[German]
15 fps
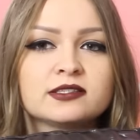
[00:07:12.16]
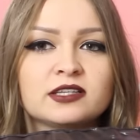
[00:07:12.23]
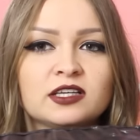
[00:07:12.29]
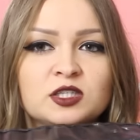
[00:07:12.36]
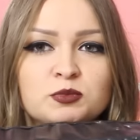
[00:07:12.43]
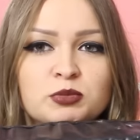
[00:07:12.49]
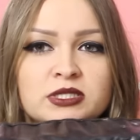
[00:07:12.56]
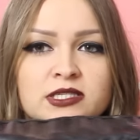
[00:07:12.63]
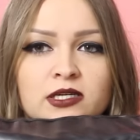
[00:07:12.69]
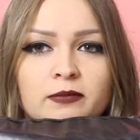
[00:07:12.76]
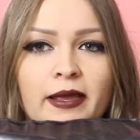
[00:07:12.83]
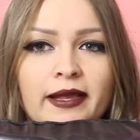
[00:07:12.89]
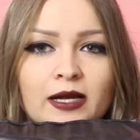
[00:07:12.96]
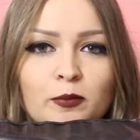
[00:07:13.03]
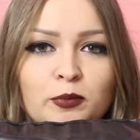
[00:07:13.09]
Gesichtspinsel,
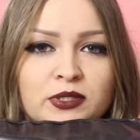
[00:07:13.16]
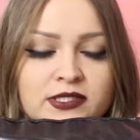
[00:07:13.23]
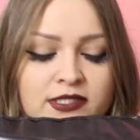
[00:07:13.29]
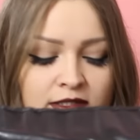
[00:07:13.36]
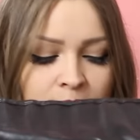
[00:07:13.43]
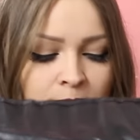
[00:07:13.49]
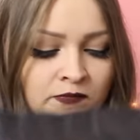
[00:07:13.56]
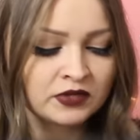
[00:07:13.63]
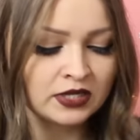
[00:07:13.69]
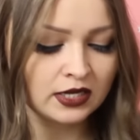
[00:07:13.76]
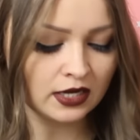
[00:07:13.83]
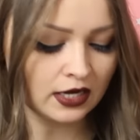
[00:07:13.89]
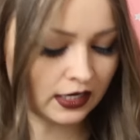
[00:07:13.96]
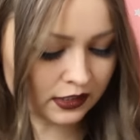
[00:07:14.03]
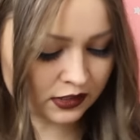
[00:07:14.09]
Make-up-Pinsel.
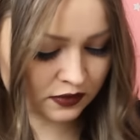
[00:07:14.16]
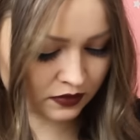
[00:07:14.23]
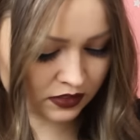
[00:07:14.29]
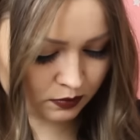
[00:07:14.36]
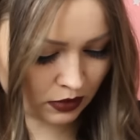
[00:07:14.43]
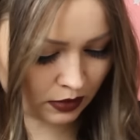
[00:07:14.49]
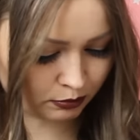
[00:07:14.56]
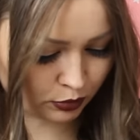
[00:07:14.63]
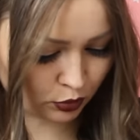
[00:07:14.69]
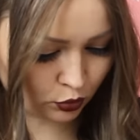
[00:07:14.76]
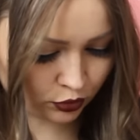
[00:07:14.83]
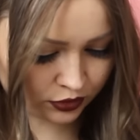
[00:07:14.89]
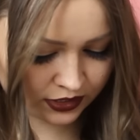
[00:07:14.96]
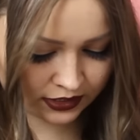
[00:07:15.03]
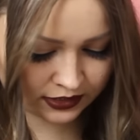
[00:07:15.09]
Alles, was man
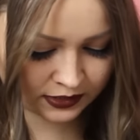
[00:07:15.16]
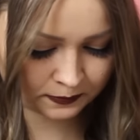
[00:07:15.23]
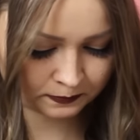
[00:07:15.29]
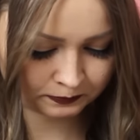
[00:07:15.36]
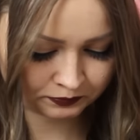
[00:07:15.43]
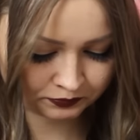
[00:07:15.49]
benötigt.